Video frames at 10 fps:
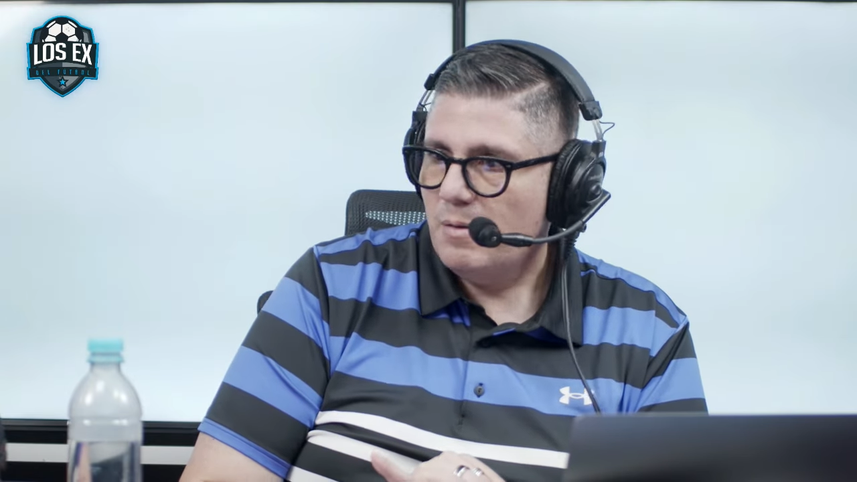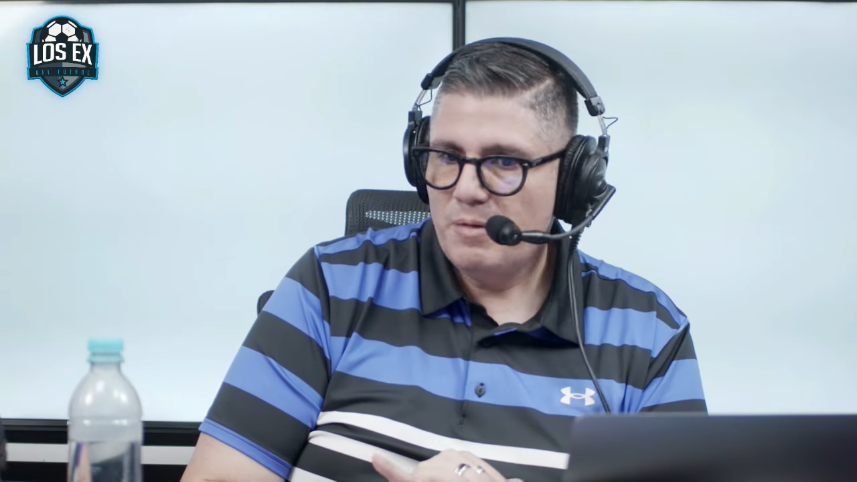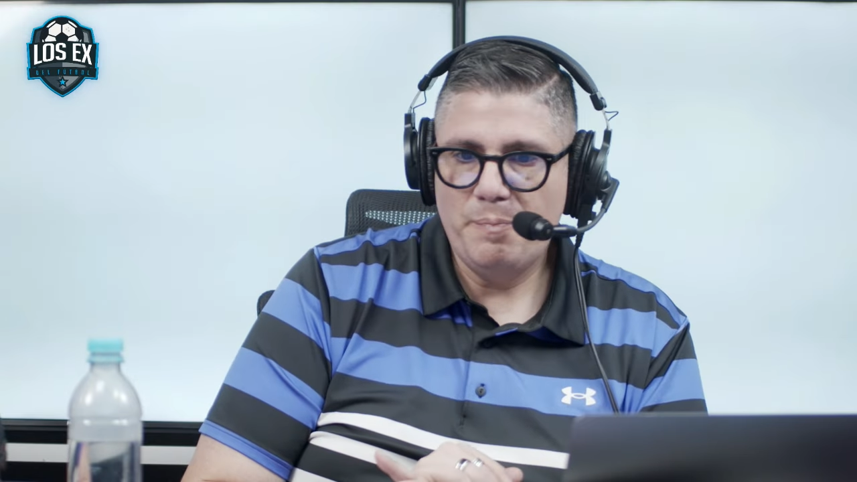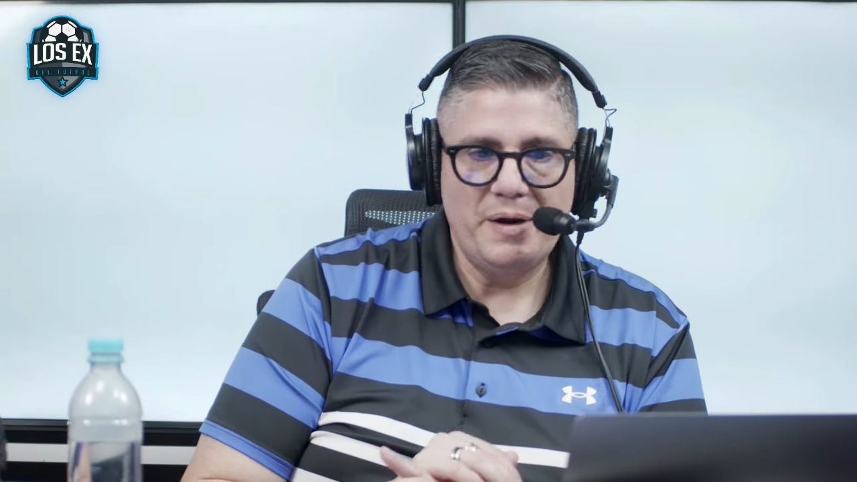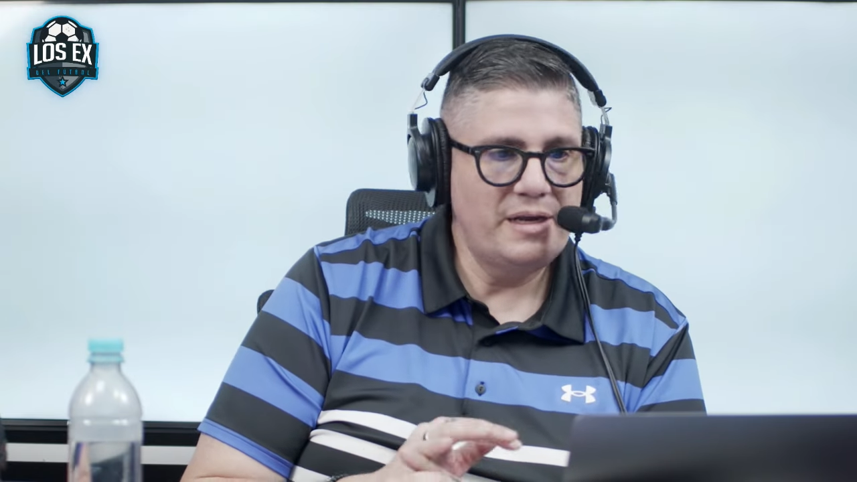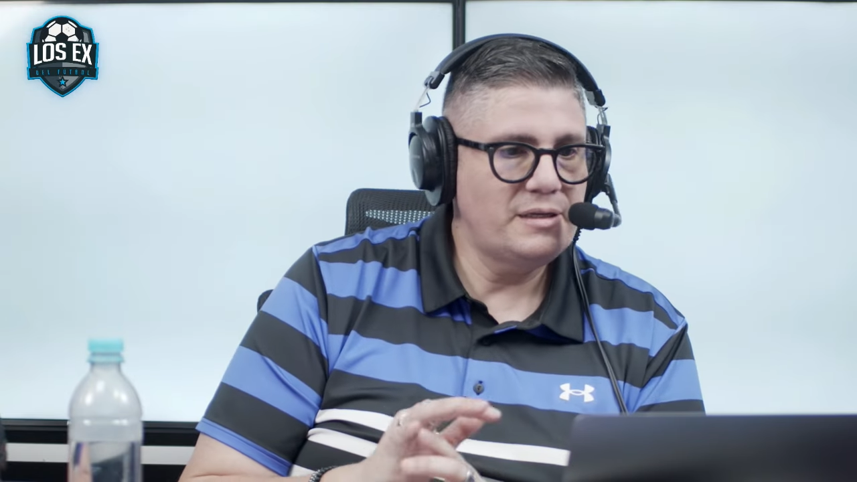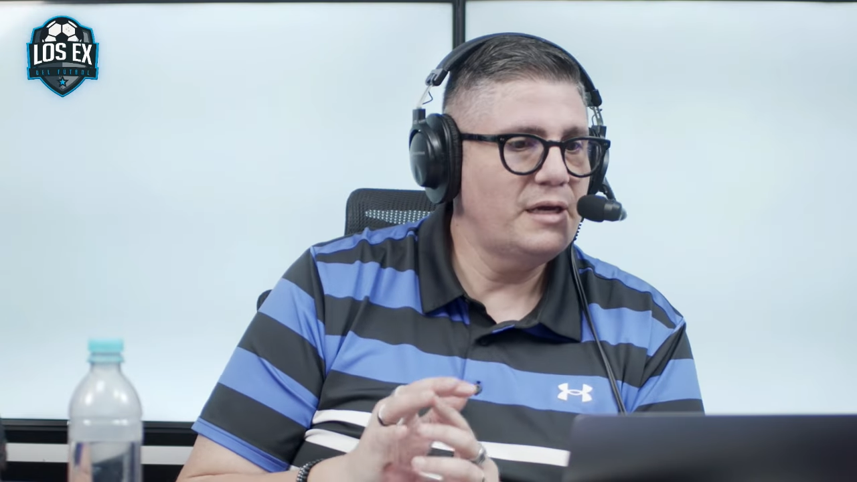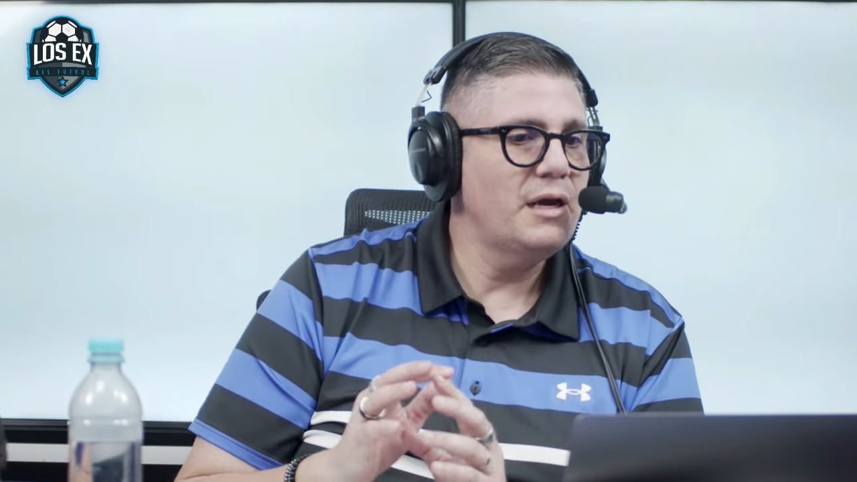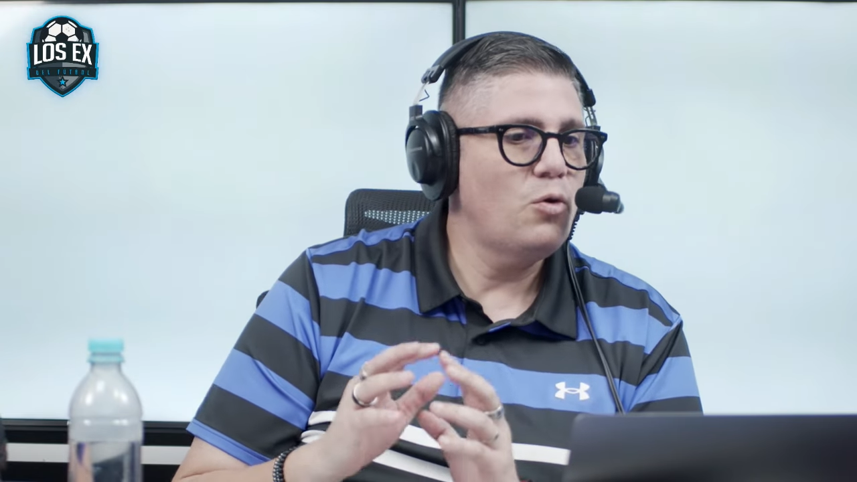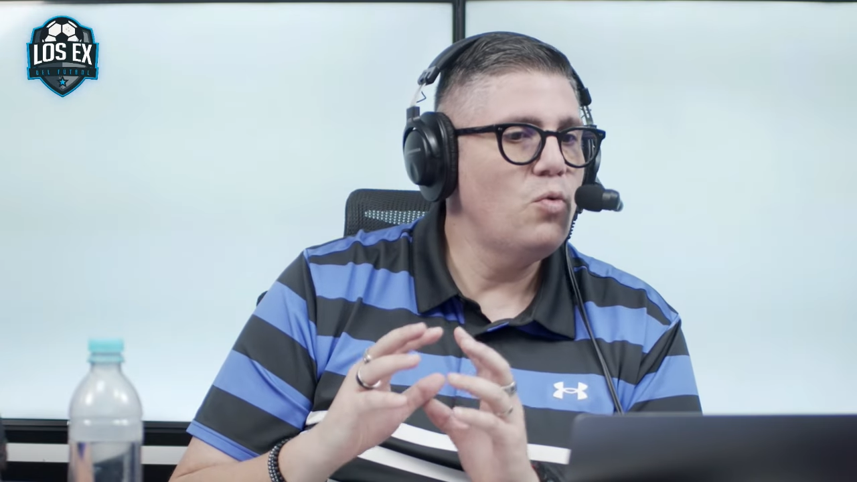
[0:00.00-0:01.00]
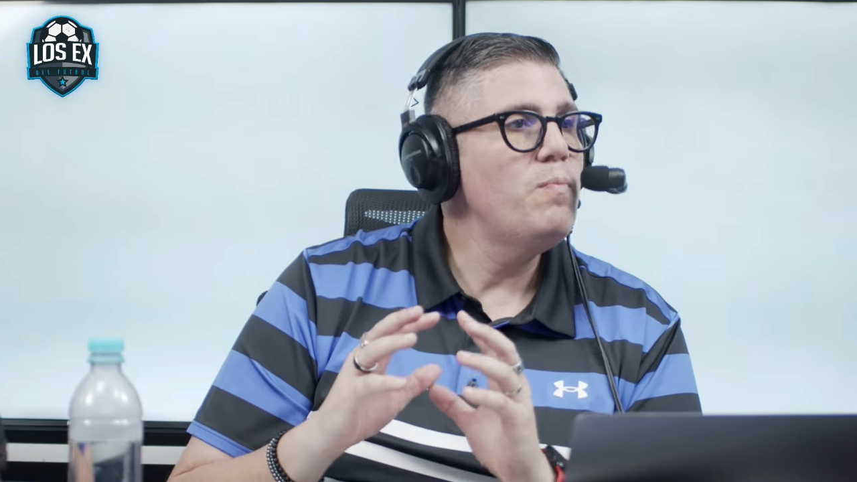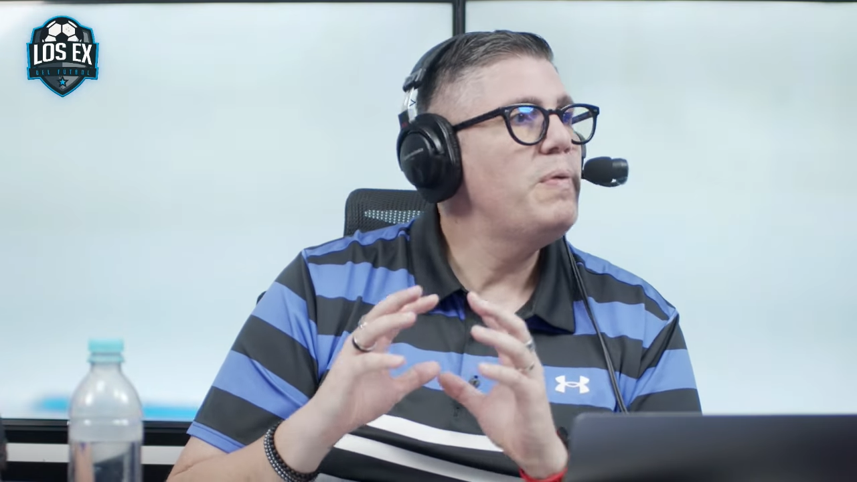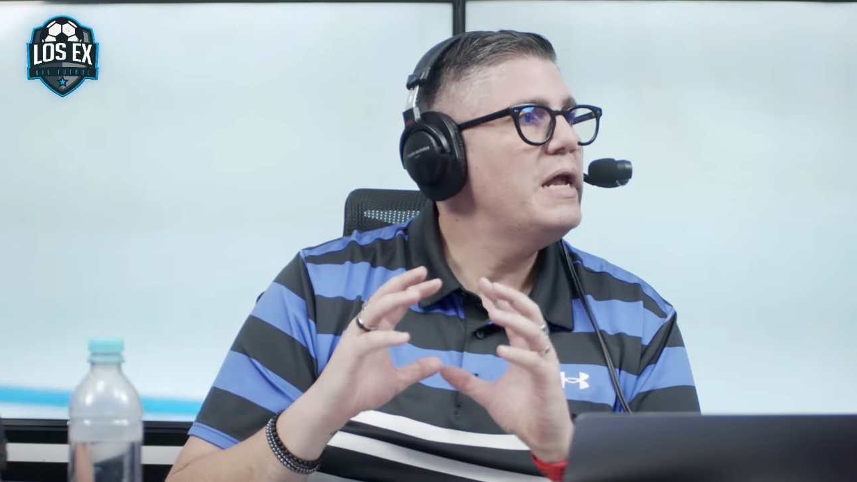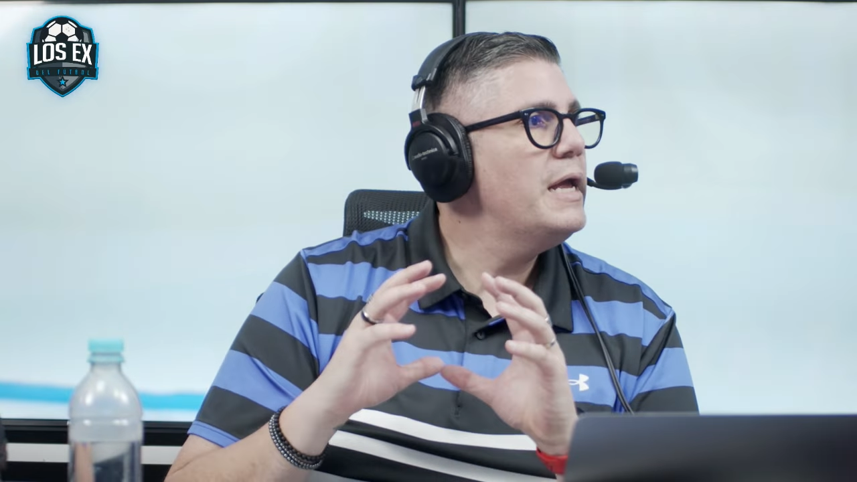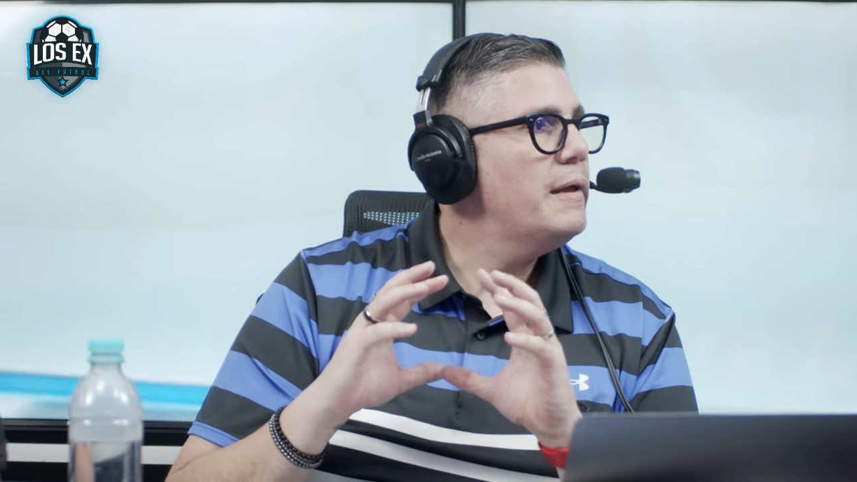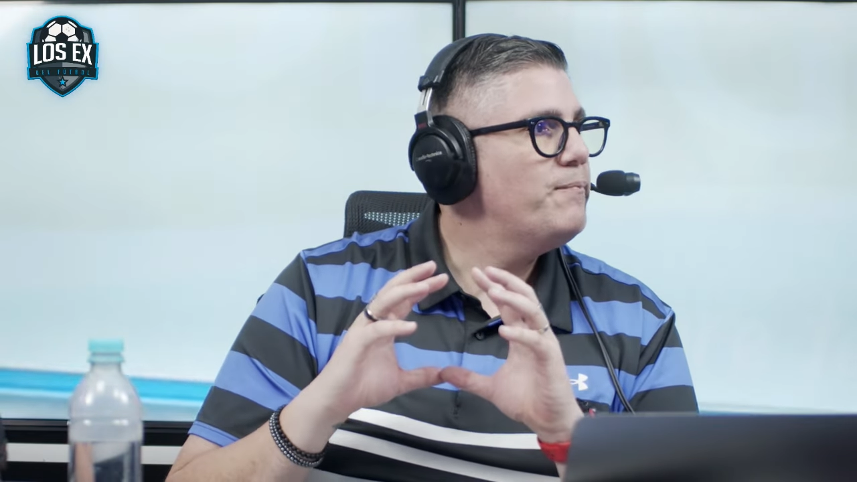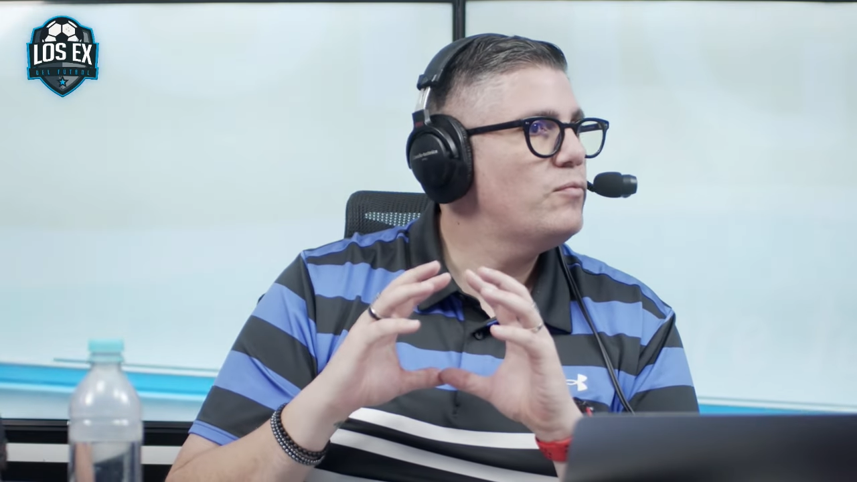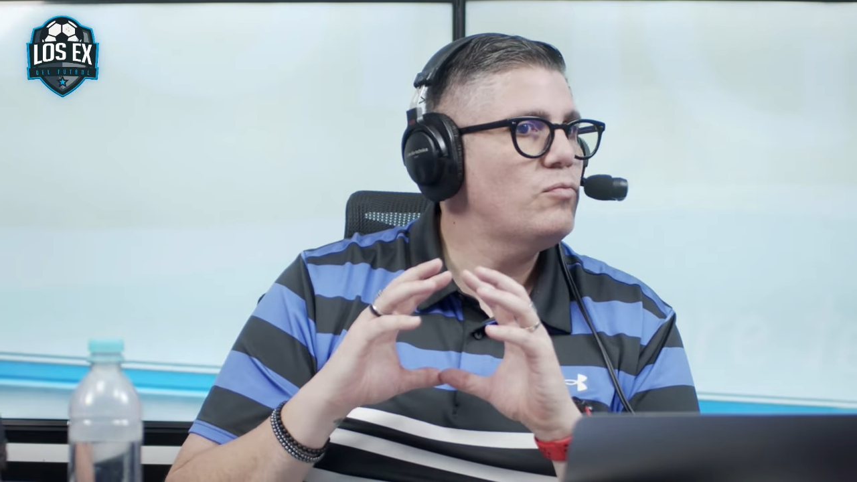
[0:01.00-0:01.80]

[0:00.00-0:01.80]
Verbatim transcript: Me parece que cumple